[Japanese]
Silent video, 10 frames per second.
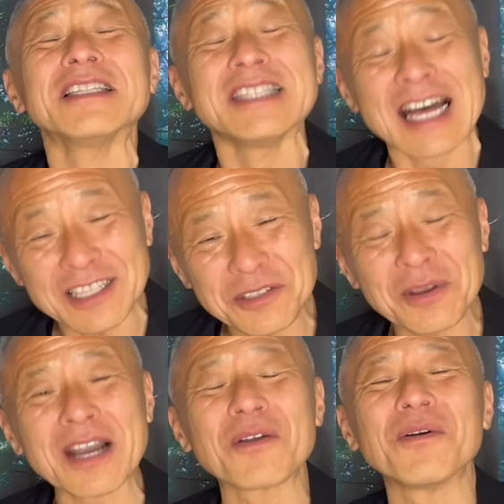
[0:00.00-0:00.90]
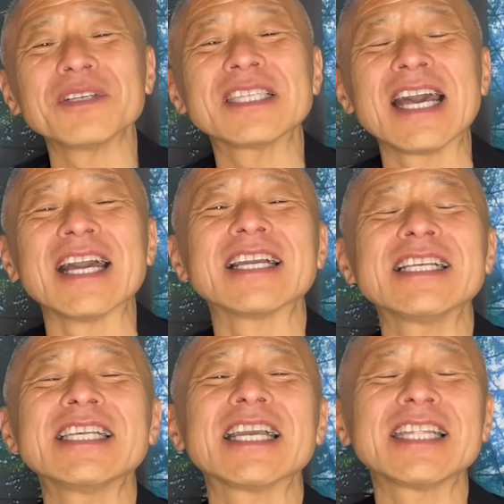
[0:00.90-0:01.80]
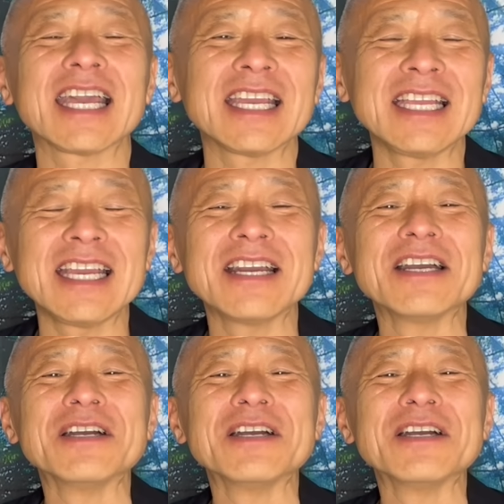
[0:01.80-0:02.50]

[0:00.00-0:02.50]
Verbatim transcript: なんとかこうして奇跡的に